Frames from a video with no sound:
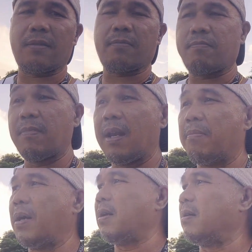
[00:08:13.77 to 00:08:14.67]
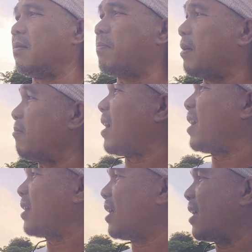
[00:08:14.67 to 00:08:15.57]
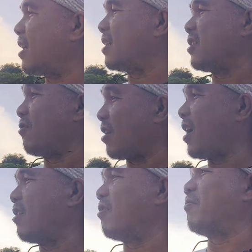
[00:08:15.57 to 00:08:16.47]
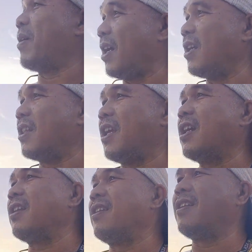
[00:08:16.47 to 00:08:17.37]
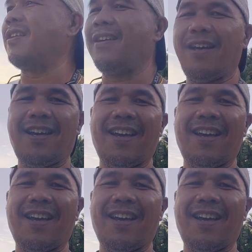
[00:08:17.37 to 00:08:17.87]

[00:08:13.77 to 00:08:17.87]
at malamang pag mainit na yan sigurado mainit yan